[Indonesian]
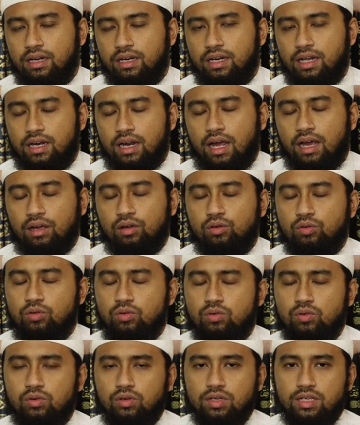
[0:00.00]
dan aku
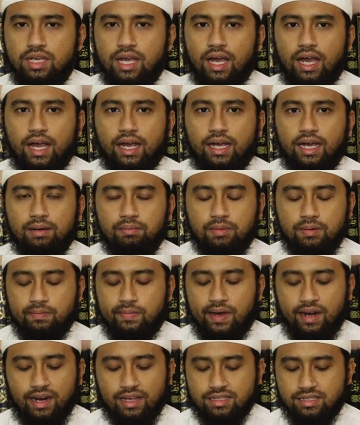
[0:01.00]
yang akan
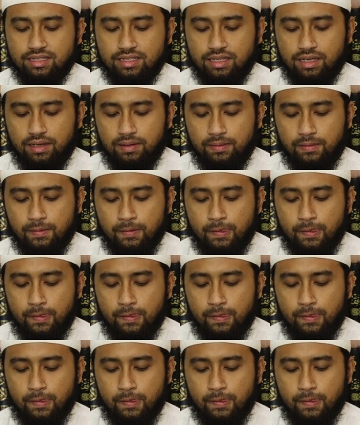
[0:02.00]
membalasnya.